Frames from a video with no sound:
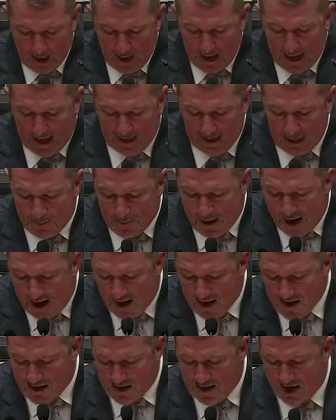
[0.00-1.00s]
eine
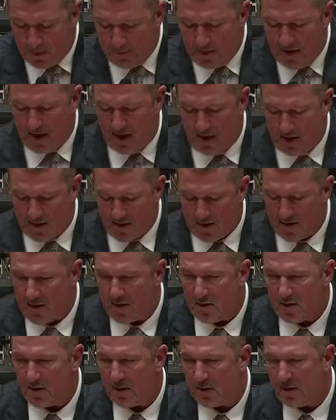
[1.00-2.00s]
Maßnahme ist,
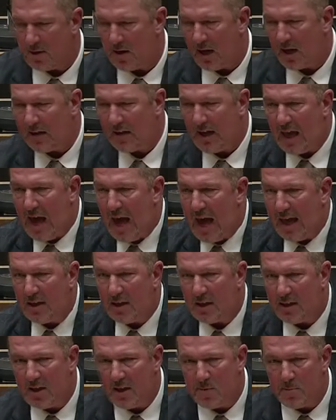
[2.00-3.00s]
ein
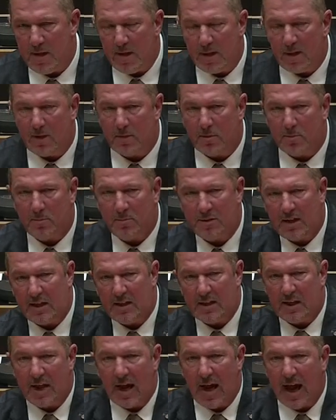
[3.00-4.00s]
geeignetes Mittel, um
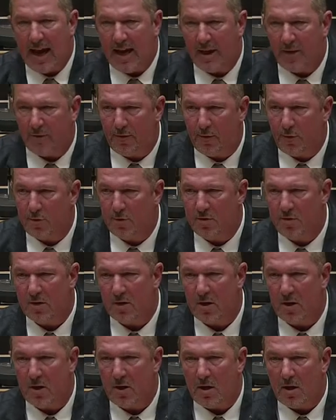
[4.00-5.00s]
den Einfluss
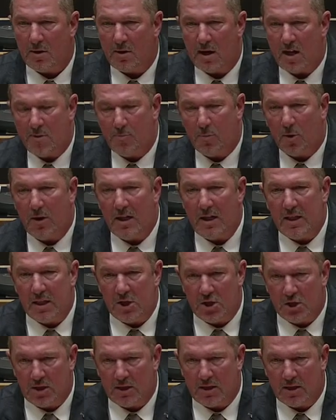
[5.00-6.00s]
des
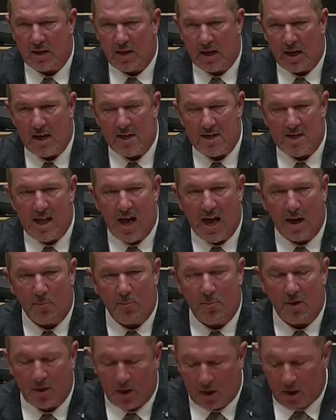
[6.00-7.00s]
politischen
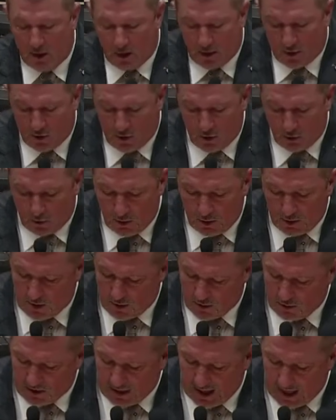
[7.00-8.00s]
Islam
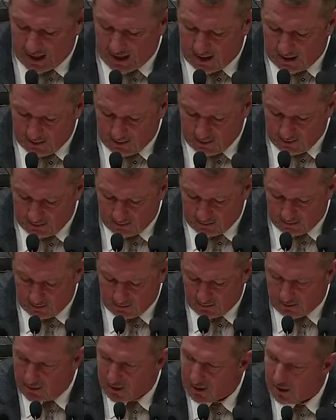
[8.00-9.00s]
zurückzudrängen?
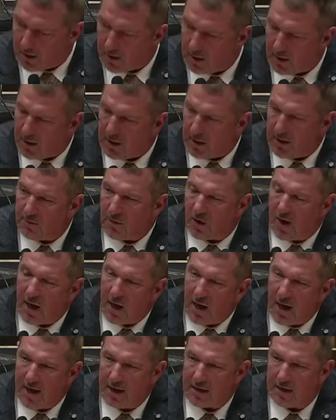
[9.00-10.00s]
In
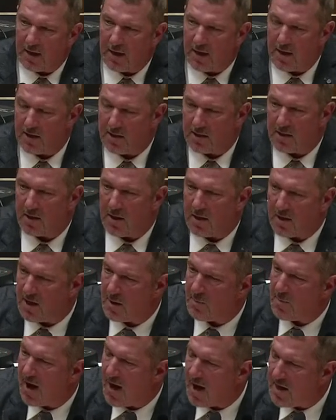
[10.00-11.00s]
Wahrheit ist diese
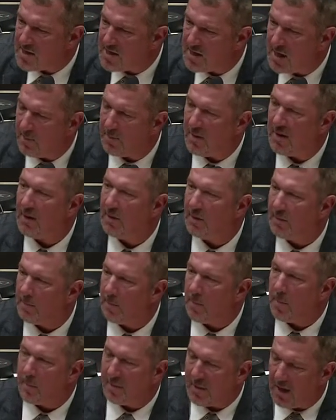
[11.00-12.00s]
Maßnahme,
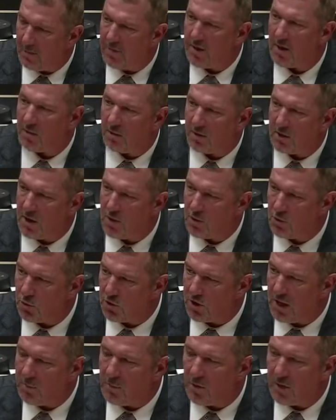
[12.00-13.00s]
der wir auch die
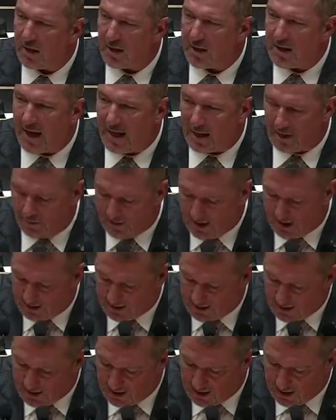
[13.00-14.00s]
Zustimmung erteilen
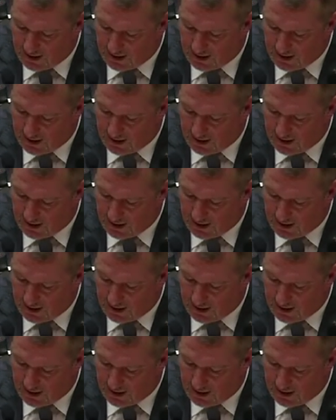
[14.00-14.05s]
werden,